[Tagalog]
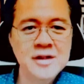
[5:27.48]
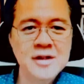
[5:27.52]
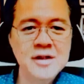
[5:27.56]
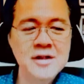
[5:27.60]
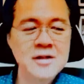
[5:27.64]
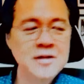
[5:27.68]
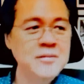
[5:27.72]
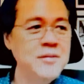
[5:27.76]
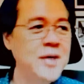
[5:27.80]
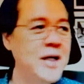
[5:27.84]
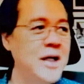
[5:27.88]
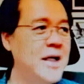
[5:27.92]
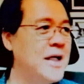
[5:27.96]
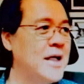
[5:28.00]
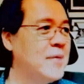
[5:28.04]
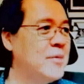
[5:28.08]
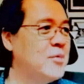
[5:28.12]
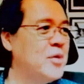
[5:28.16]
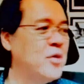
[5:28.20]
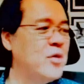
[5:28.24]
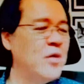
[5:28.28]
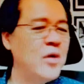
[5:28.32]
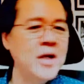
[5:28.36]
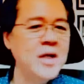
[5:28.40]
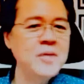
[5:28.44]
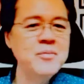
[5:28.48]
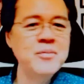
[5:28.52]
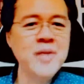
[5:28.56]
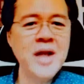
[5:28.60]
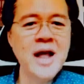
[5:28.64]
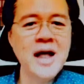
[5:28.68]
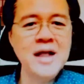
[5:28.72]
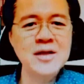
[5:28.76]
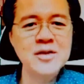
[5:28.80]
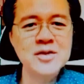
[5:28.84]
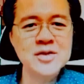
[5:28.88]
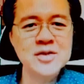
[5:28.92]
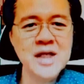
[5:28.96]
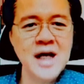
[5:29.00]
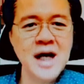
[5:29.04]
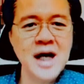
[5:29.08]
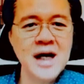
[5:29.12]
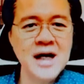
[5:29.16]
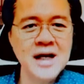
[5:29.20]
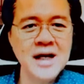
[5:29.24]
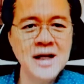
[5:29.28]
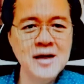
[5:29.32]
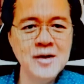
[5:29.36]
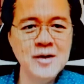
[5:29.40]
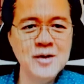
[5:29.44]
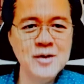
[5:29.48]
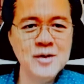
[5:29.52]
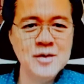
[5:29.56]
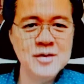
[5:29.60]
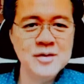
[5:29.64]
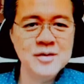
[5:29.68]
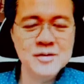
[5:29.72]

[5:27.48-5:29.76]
So, mahirap yung walang plano sa araw.